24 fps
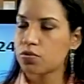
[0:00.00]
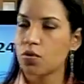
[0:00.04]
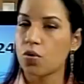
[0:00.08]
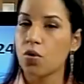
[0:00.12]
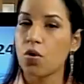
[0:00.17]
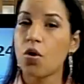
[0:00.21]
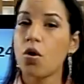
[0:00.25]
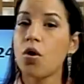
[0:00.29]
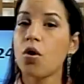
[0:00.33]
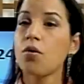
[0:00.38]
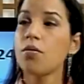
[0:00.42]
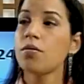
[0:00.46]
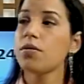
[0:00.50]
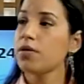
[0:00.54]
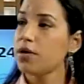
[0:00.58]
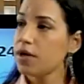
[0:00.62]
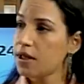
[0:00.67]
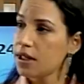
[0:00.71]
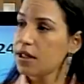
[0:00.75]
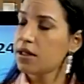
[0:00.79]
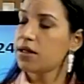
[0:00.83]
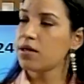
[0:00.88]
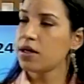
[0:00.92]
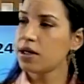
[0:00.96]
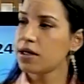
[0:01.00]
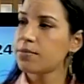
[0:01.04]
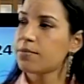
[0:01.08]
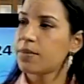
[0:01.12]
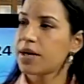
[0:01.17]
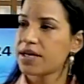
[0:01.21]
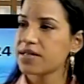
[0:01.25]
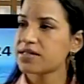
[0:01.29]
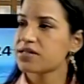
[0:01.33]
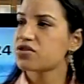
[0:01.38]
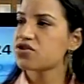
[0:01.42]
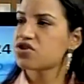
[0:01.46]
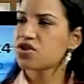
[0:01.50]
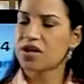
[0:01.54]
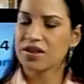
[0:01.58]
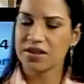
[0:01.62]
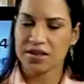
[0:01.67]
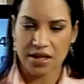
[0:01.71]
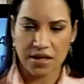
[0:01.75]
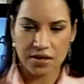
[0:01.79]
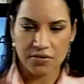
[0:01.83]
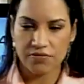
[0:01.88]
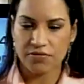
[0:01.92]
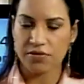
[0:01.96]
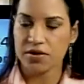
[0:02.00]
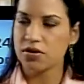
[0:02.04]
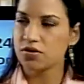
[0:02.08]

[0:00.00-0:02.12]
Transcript: Ou em animais que já têm filhos,